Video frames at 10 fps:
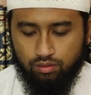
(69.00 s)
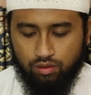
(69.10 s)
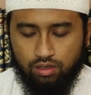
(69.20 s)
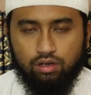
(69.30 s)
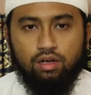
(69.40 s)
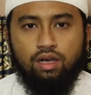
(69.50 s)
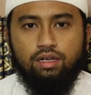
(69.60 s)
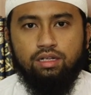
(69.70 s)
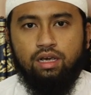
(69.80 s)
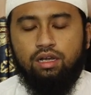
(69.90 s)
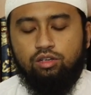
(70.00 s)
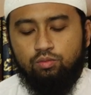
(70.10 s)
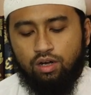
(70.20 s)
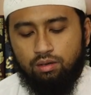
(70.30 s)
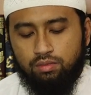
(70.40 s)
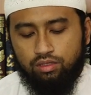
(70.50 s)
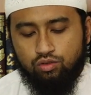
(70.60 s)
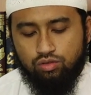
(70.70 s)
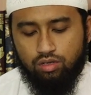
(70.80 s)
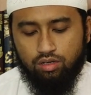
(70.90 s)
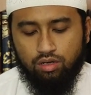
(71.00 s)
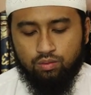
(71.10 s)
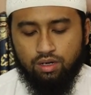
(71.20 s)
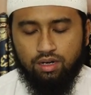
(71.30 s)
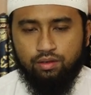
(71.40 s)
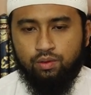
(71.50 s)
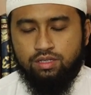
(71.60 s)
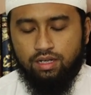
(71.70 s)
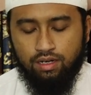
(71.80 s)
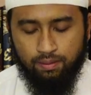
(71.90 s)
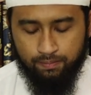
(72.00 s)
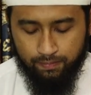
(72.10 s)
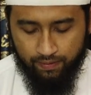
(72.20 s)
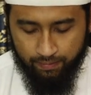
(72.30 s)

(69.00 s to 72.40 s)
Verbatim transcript: وخير الهدي هدي محمد صلى الله عليه وسلم